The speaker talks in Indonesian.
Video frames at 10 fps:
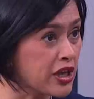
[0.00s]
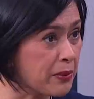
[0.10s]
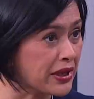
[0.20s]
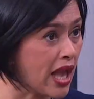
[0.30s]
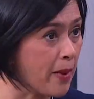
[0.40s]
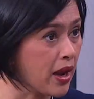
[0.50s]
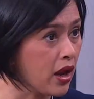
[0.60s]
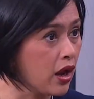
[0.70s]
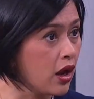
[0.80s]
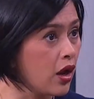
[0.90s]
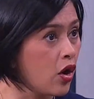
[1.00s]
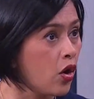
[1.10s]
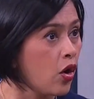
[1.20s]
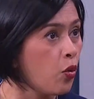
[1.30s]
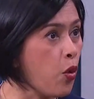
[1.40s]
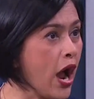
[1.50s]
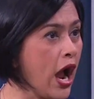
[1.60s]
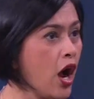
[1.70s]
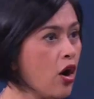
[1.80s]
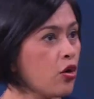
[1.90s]
Indonesia yang pertama. yang pertama.
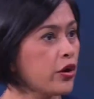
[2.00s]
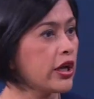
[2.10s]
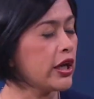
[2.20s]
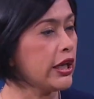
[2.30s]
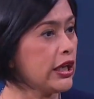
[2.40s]
Wow.